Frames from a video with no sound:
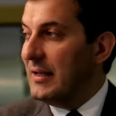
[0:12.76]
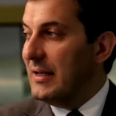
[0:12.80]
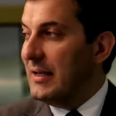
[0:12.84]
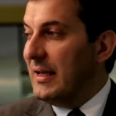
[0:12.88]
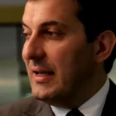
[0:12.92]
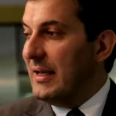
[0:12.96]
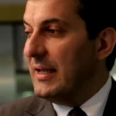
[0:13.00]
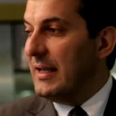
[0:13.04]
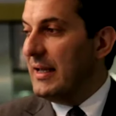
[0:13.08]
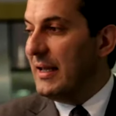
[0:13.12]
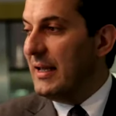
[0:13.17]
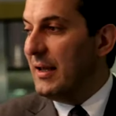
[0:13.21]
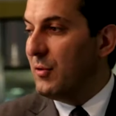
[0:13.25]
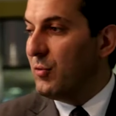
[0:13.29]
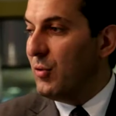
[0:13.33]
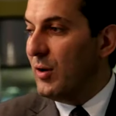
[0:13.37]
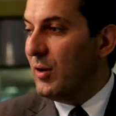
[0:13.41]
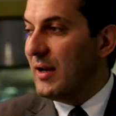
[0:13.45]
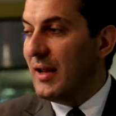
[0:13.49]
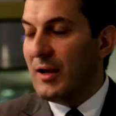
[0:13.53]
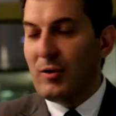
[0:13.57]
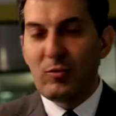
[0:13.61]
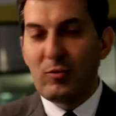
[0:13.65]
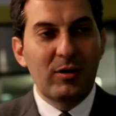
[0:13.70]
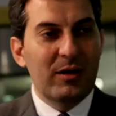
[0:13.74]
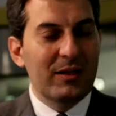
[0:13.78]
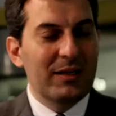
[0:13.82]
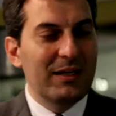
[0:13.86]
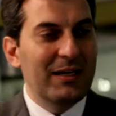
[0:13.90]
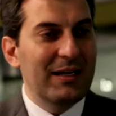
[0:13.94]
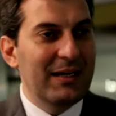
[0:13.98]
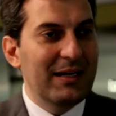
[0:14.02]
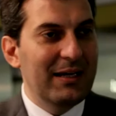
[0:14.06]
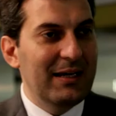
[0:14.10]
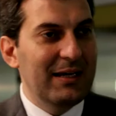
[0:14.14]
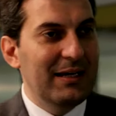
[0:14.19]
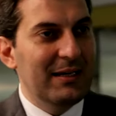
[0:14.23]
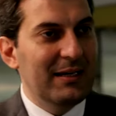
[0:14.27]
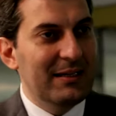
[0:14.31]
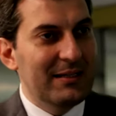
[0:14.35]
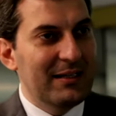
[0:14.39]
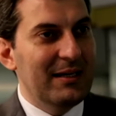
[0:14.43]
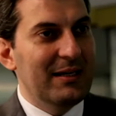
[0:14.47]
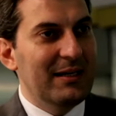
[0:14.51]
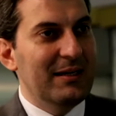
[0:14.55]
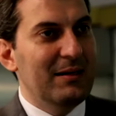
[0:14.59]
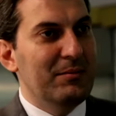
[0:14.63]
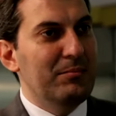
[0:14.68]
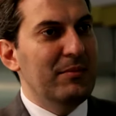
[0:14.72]
E quella è una delle,
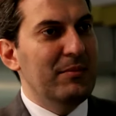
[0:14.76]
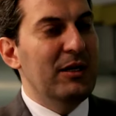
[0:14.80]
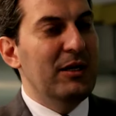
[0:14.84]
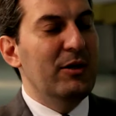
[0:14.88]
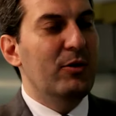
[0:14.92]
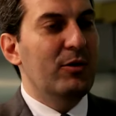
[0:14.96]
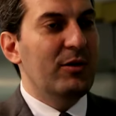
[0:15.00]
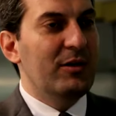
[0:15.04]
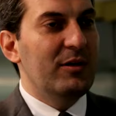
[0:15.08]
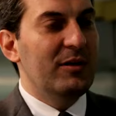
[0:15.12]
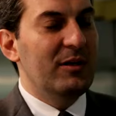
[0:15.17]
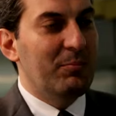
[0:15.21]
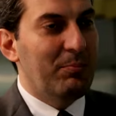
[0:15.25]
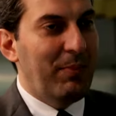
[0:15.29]
delle milioni di